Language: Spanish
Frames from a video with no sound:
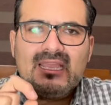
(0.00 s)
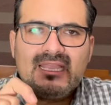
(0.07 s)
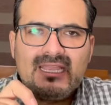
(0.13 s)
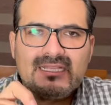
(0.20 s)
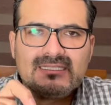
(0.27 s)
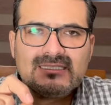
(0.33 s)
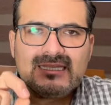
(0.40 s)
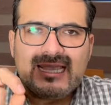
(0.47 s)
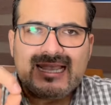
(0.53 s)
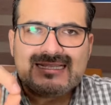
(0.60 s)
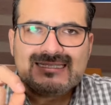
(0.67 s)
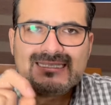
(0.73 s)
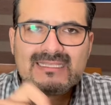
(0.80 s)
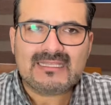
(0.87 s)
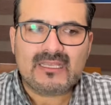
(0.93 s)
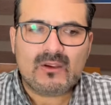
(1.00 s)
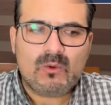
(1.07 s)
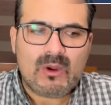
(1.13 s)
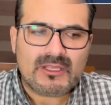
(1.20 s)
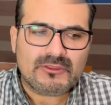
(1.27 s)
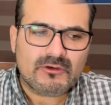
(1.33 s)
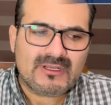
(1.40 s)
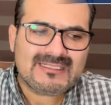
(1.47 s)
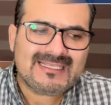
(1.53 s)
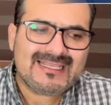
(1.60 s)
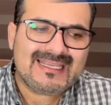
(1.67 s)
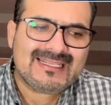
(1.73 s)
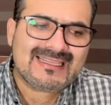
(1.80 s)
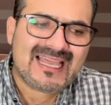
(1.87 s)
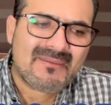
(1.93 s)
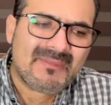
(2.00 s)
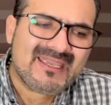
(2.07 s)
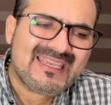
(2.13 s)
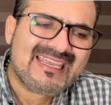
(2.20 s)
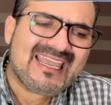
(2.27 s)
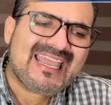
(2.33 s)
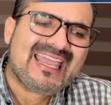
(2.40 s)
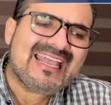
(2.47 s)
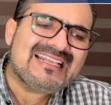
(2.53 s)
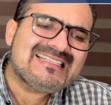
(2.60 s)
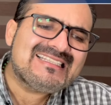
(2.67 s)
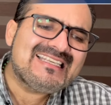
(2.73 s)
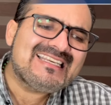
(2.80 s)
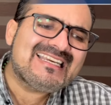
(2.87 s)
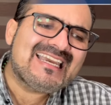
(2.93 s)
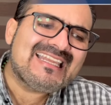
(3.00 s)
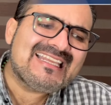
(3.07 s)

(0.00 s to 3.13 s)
es ST4. Ese dictamen qué es y qué